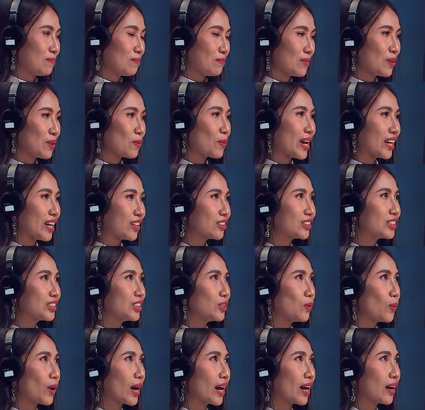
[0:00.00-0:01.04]
ไม่ไหวก็
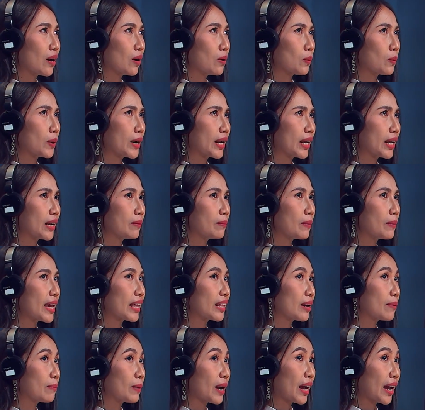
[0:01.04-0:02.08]
คือว่าวันนั้นแม่
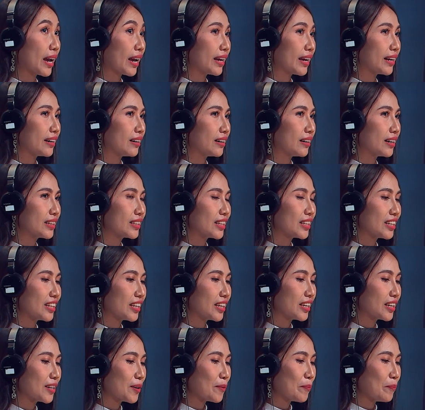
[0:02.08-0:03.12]
ทำงานแล้วที
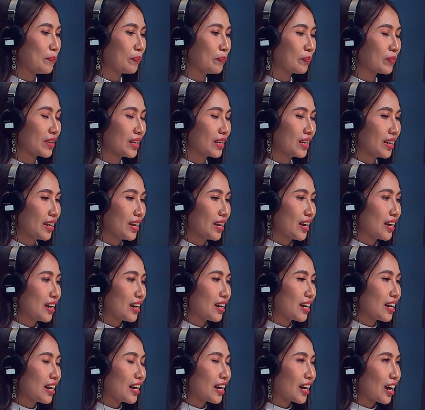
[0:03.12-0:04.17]
นี้
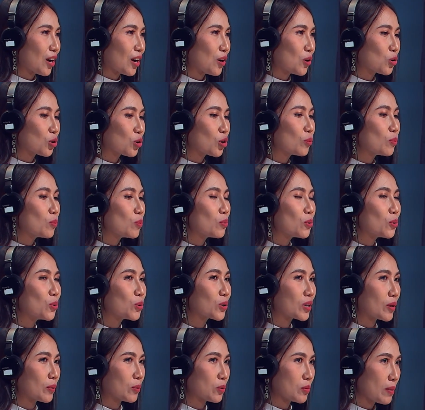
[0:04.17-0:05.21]
เขาก็พูด
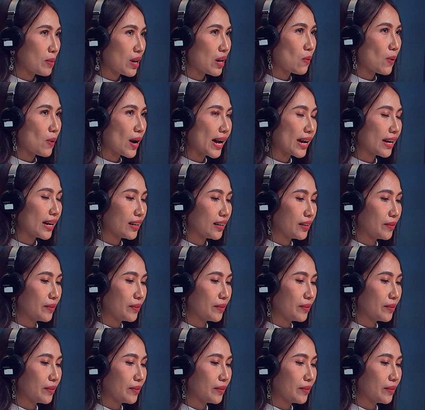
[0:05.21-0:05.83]
กับคุณแม่ว่า